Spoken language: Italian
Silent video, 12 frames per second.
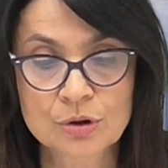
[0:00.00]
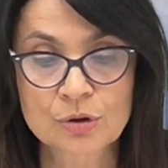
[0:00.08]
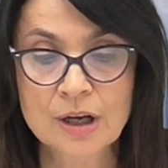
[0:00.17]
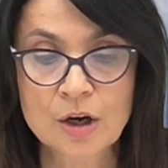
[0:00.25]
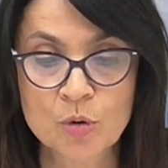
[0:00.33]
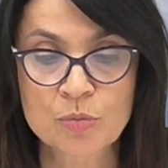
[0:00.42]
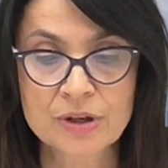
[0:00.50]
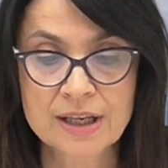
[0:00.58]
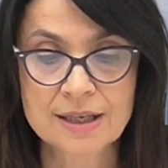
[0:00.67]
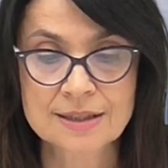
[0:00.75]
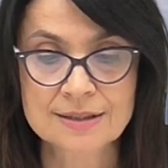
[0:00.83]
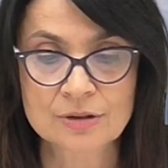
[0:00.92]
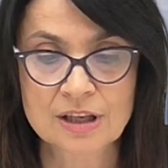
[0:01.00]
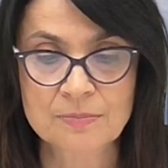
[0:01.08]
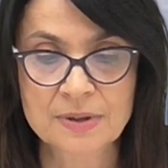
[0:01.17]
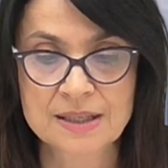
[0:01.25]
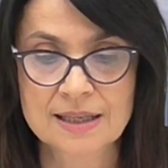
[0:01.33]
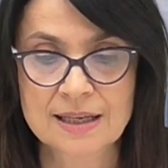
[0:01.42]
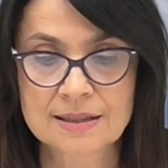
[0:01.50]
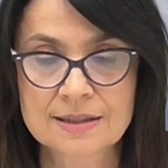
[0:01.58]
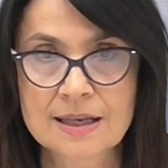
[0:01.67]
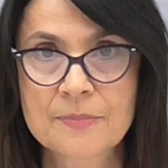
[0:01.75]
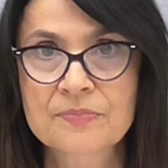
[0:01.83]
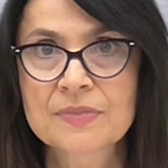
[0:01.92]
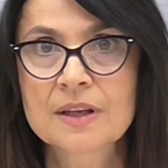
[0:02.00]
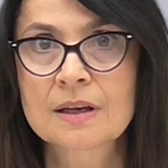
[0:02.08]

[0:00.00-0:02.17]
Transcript: con la comunicazione in presenza,